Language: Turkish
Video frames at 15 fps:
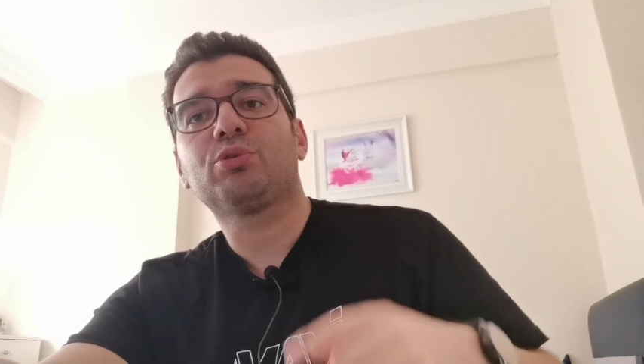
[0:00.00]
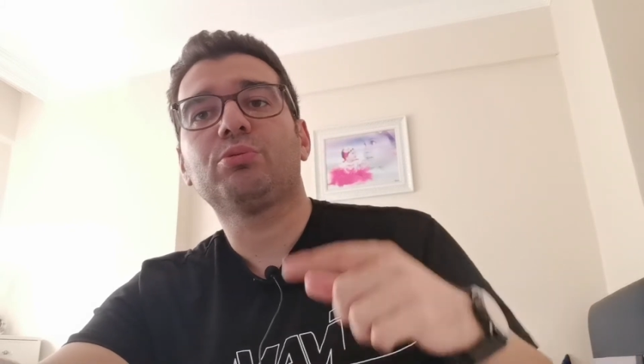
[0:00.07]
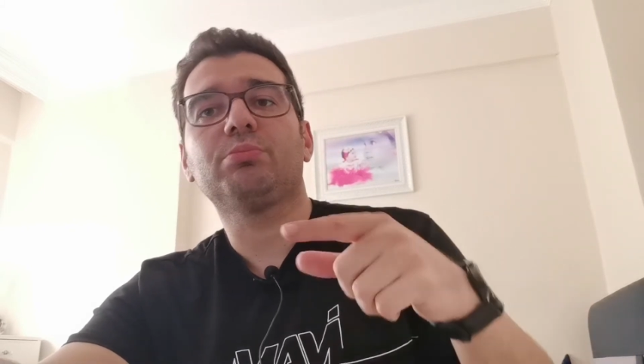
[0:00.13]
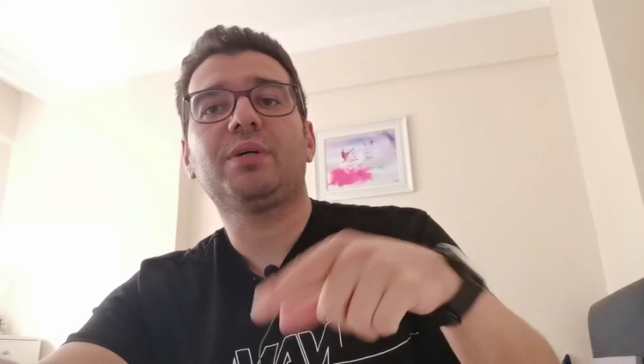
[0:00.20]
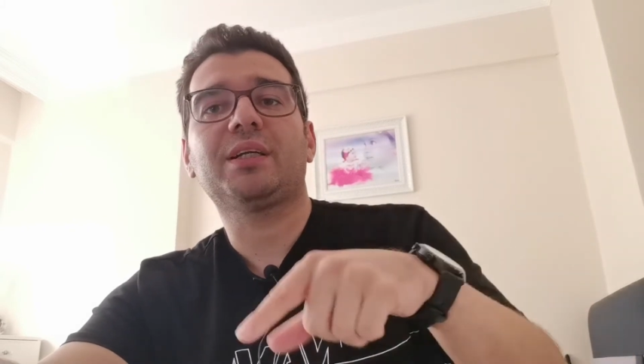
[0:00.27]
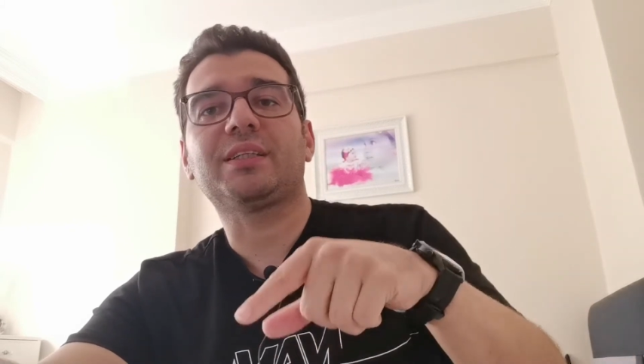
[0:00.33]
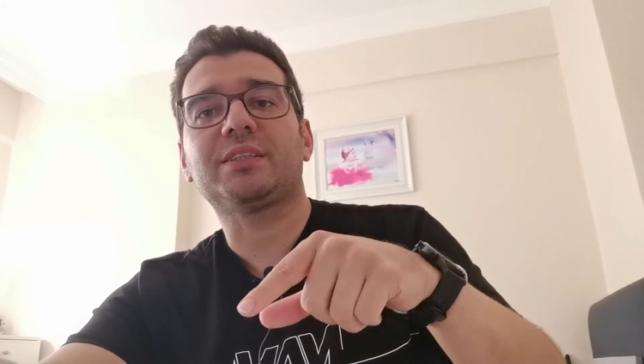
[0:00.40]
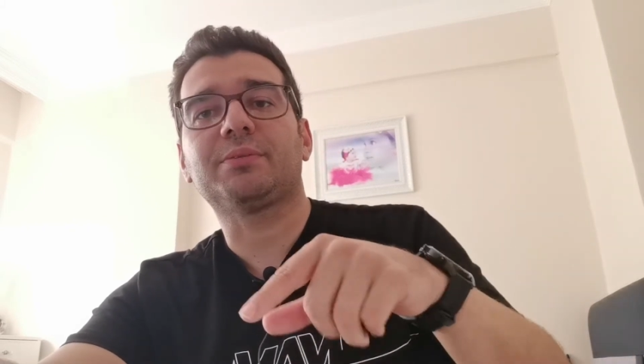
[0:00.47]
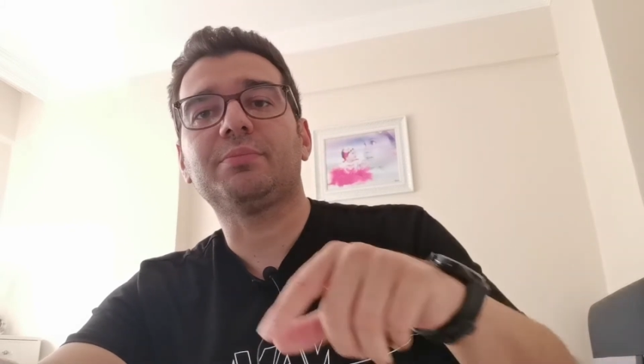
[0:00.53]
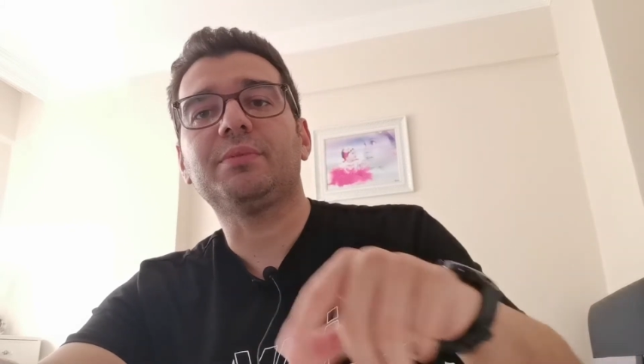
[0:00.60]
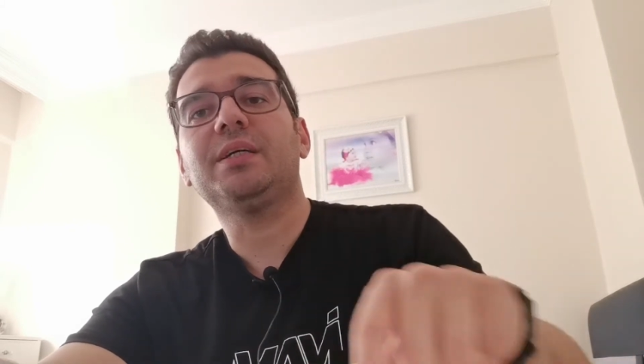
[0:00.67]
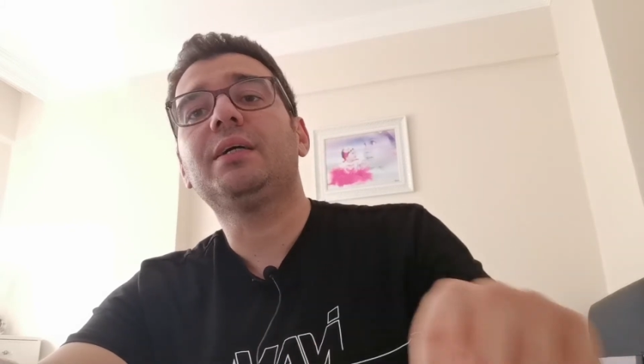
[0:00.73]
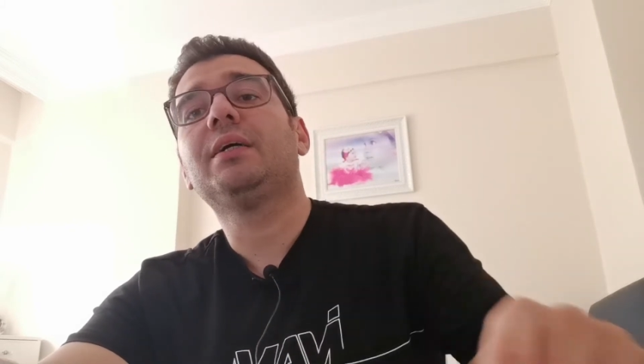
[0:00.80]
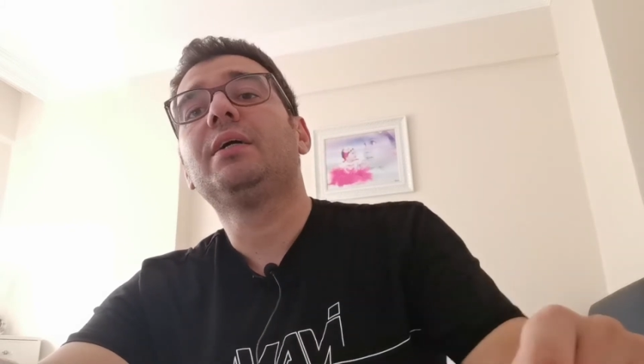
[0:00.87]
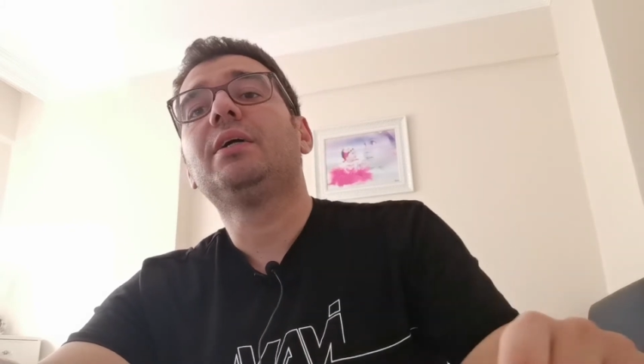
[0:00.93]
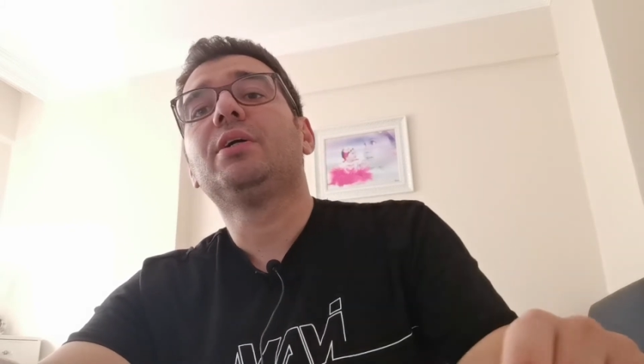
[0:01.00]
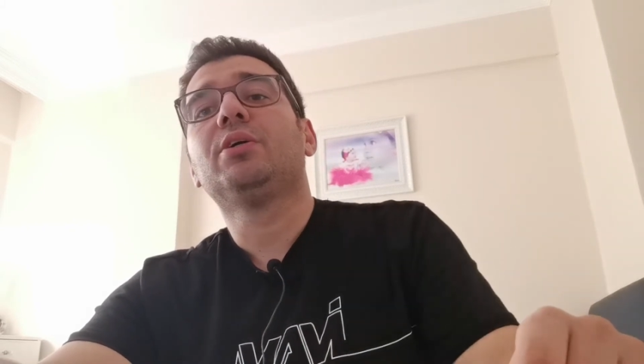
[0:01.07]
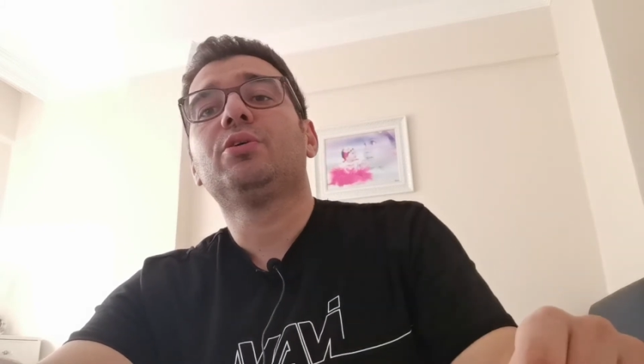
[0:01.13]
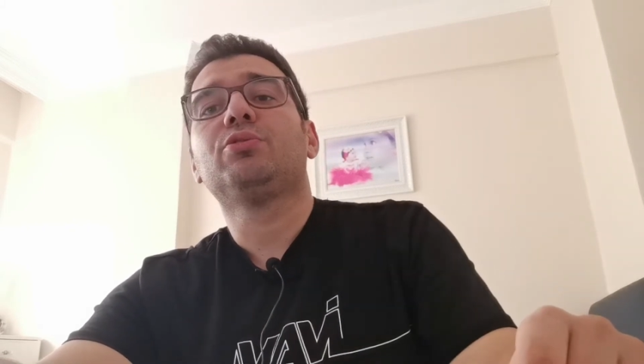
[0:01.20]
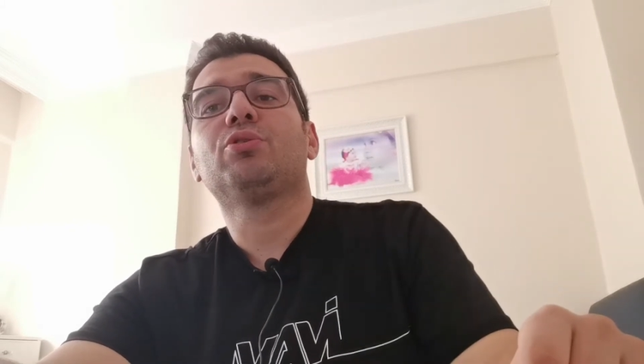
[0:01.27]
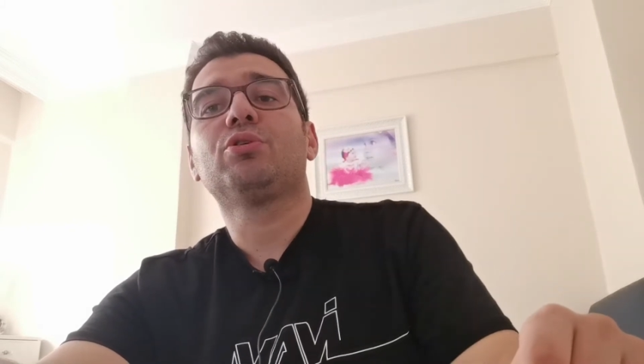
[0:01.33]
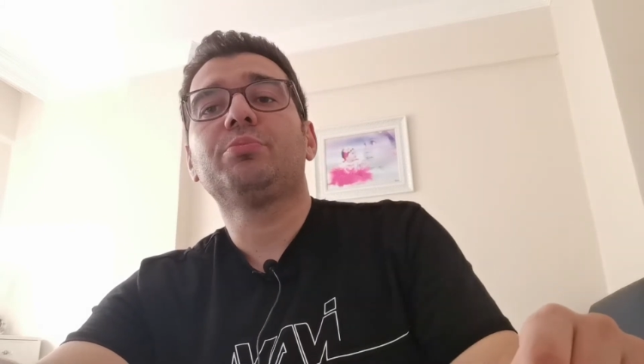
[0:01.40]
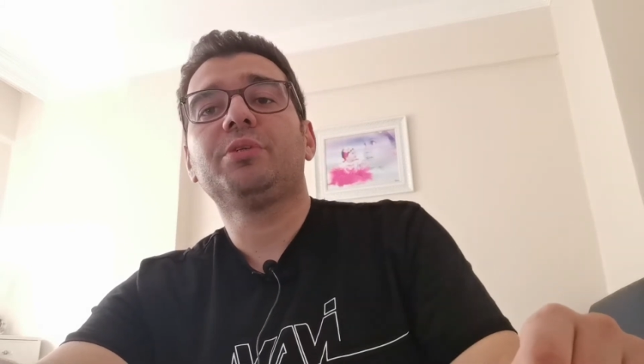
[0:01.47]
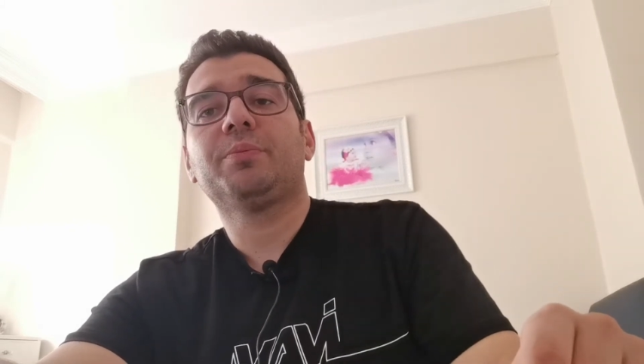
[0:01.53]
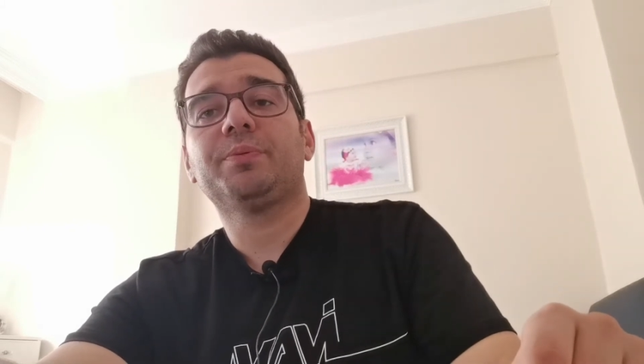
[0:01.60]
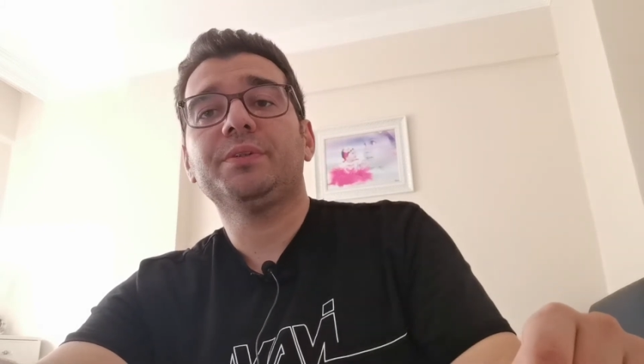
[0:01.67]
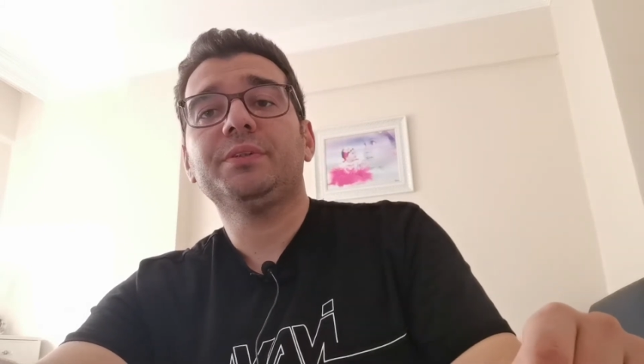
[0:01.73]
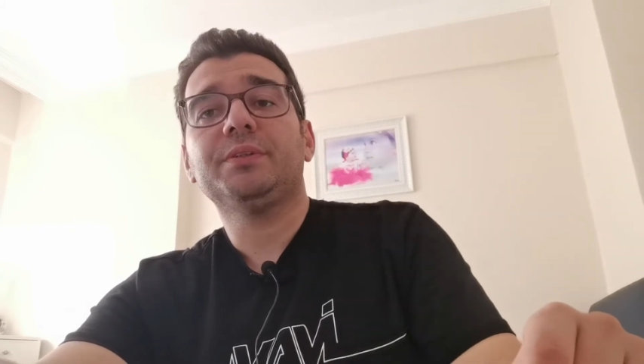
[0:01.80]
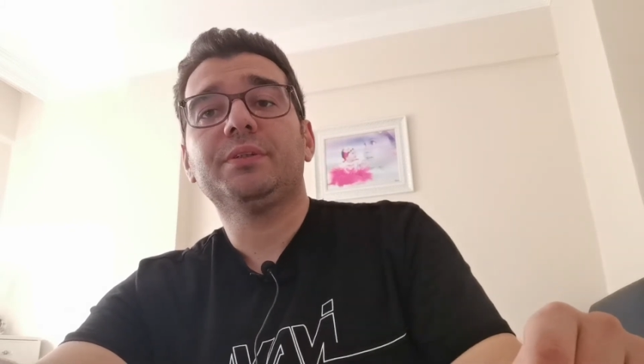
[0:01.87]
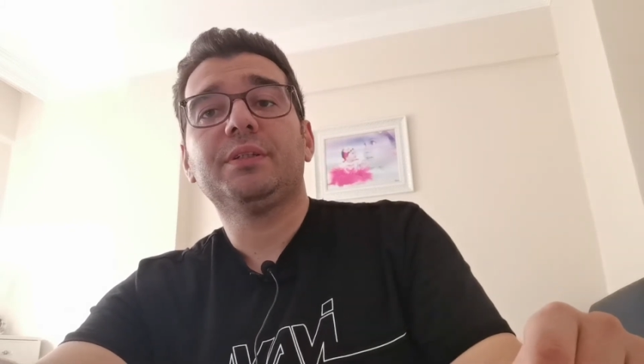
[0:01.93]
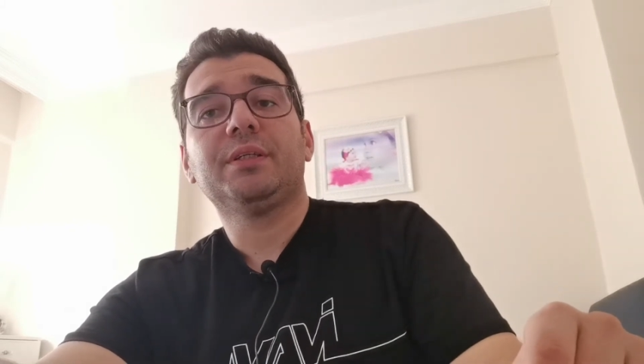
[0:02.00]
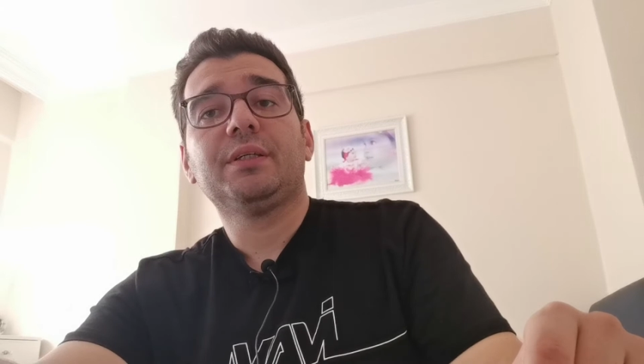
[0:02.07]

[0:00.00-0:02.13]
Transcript: yorumlar kısmına yorum yapın.